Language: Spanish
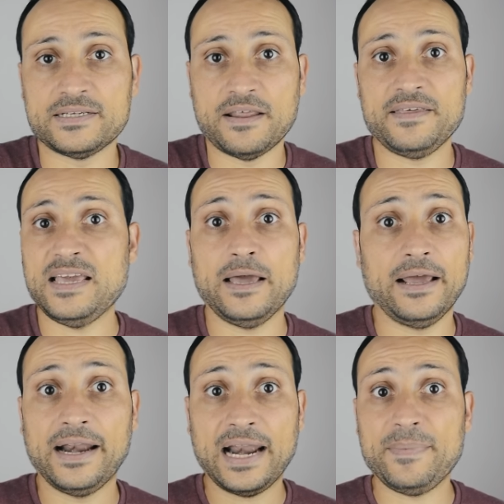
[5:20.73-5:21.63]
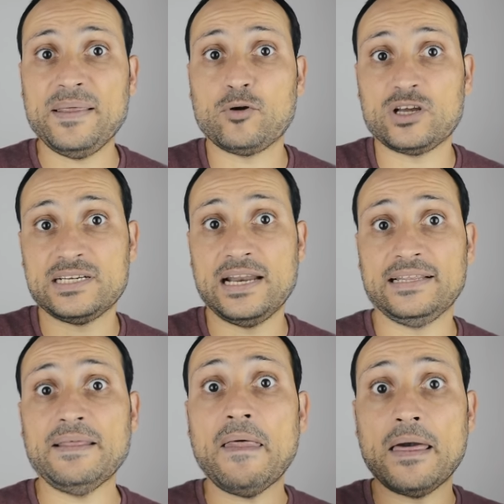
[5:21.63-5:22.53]
sencilla y rápida porque es en
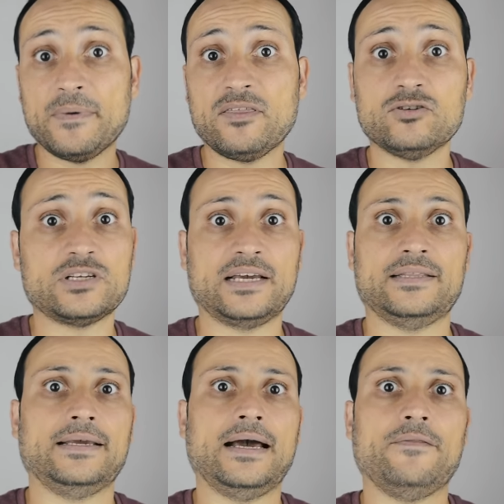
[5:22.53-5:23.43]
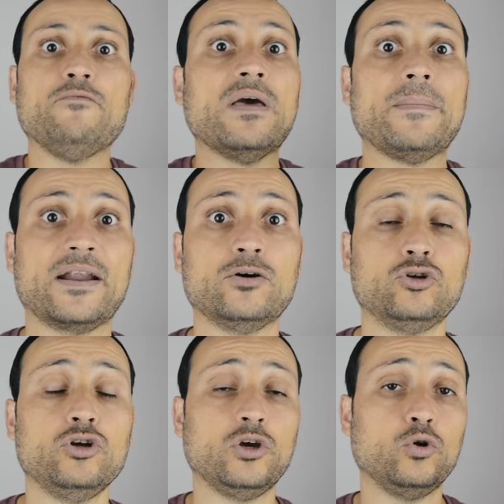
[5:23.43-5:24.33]
la tienda de Amazon, o sea que te llega de un día para
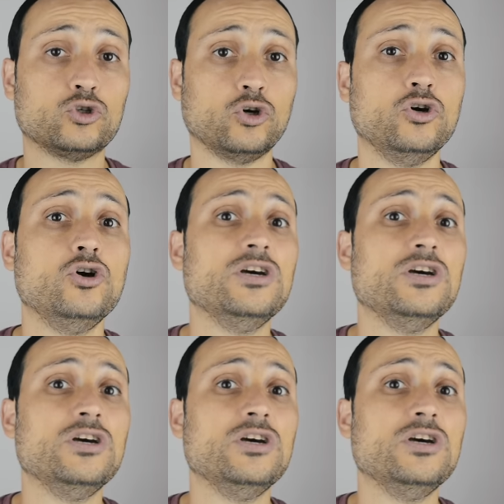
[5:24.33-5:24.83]
otro, incluso